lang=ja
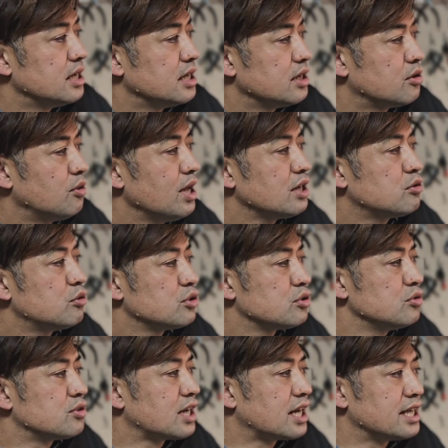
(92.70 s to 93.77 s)

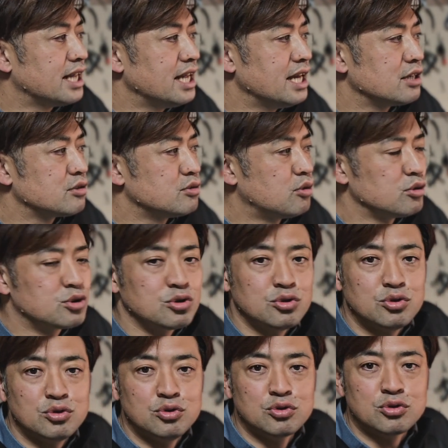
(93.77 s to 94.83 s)
550から
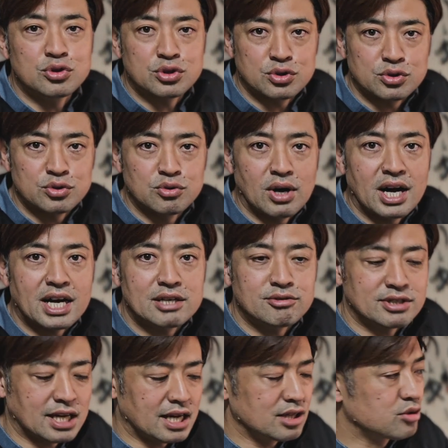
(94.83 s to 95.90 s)
750ルクスの明る
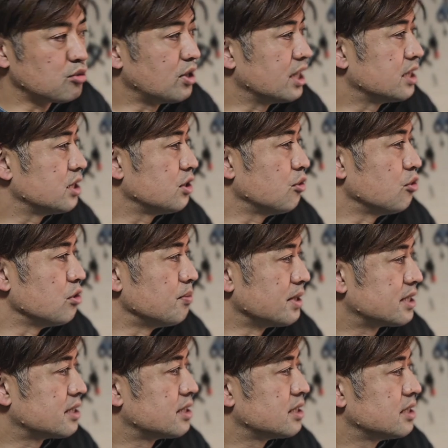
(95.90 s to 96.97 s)
さとなっておりま
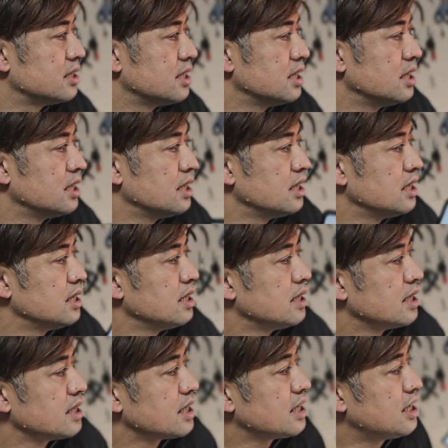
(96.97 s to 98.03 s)
す。
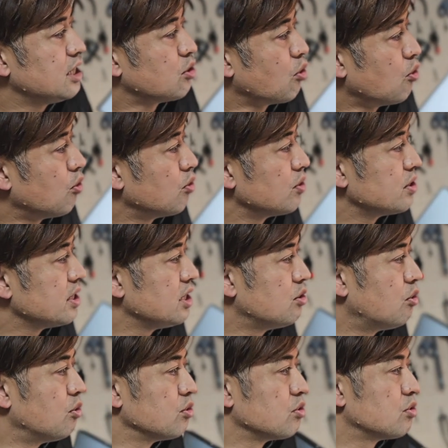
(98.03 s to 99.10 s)
輝度、色
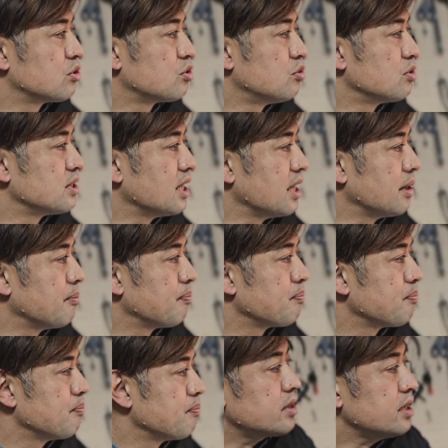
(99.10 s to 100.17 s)
温度調整、
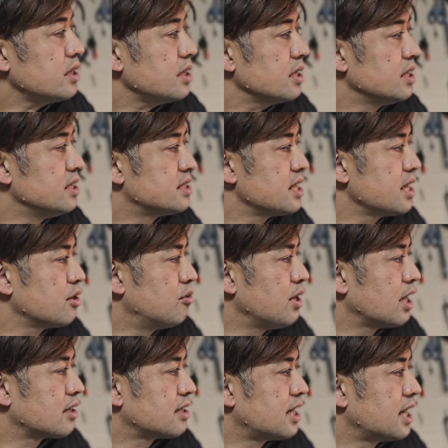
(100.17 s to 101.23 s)

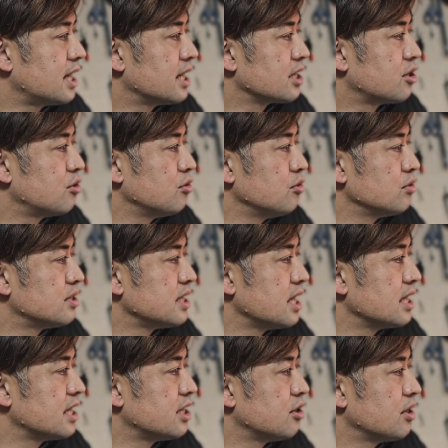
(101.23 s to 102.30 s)
2500から
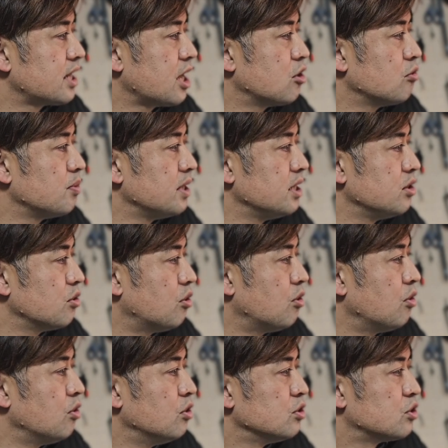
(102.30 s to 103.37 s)
9000ケルビンの
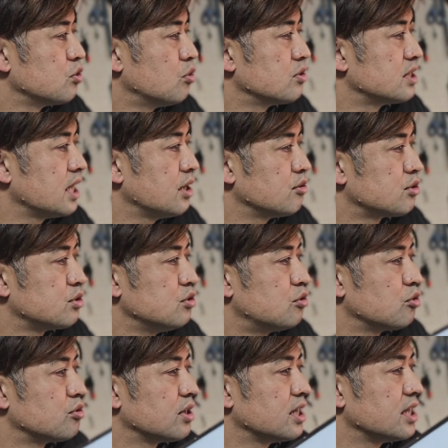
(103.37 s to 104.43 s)
調整をする
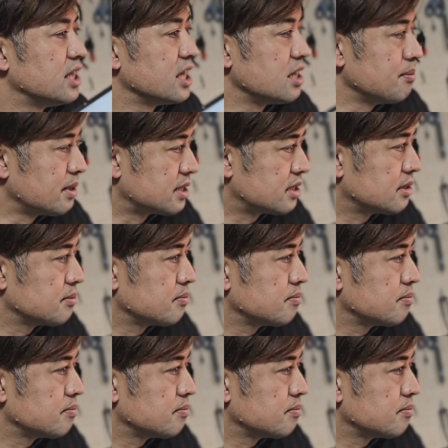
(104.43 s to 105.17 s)
ことができます。